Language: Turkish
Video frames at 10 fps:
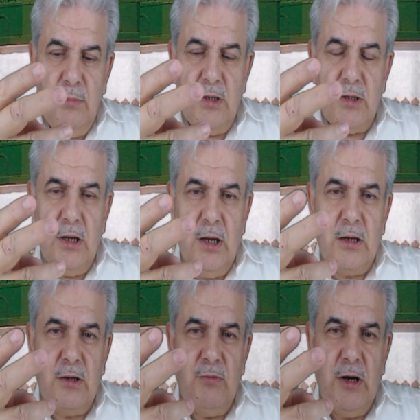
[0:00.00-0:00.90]
Bir,
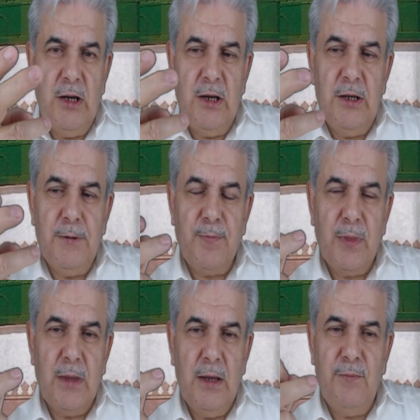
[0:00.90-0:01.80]
akvali,
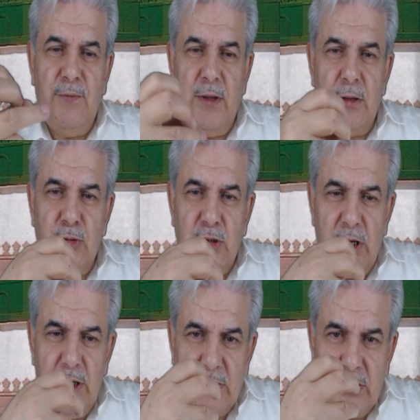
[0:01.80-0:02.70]
Efendimiz
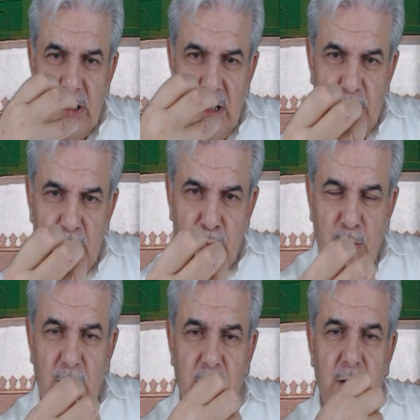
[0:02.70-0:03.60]
Aleyhisselam'ın
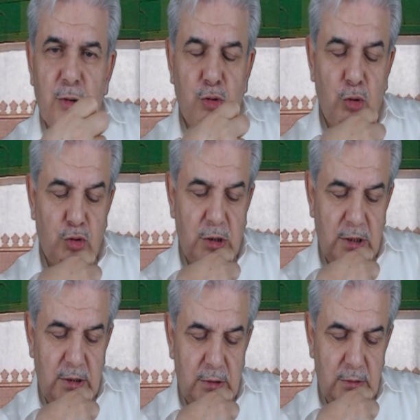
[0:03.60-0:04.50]
mübarek
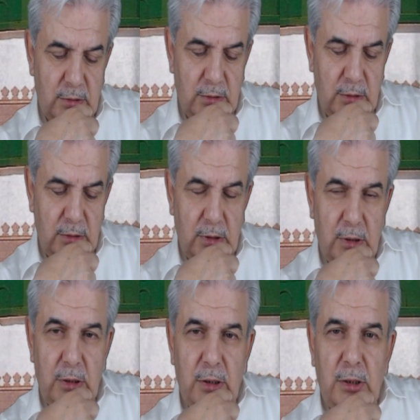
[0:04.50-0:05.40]
sözleri.
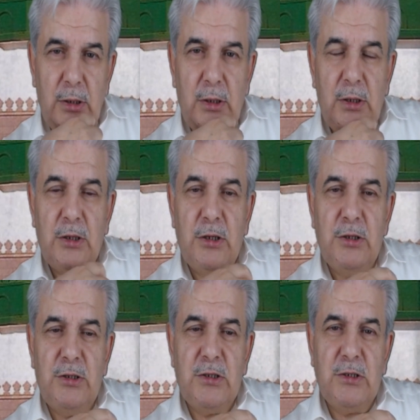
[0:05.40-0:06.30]

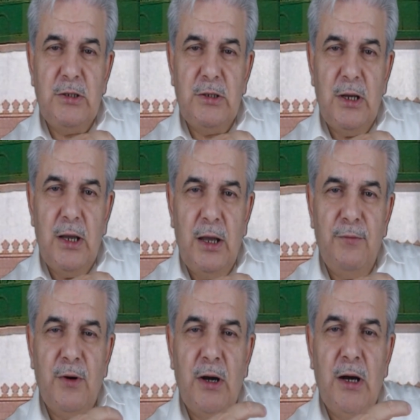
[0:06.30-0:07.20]
İkincisi,
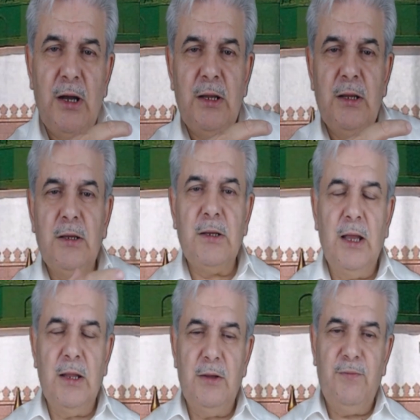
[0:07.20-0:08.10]
efali,
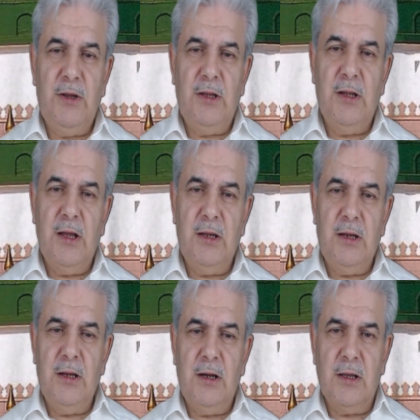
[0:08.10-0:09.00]
kendi
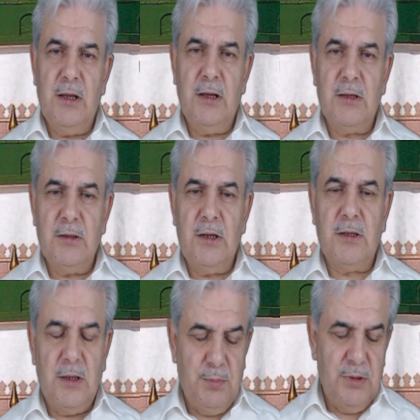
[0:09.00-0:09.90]
fiilleriyle
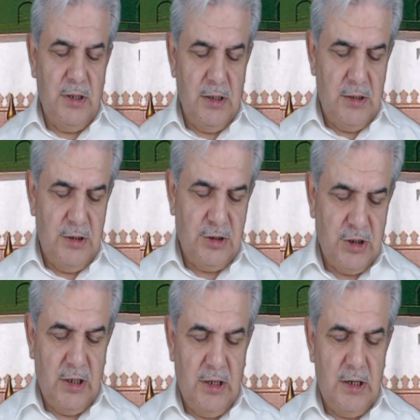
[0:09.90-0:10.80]
hayatında tatbik ettiği
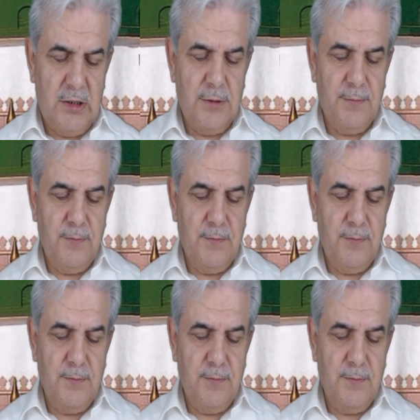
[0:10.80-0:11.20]
şeyler.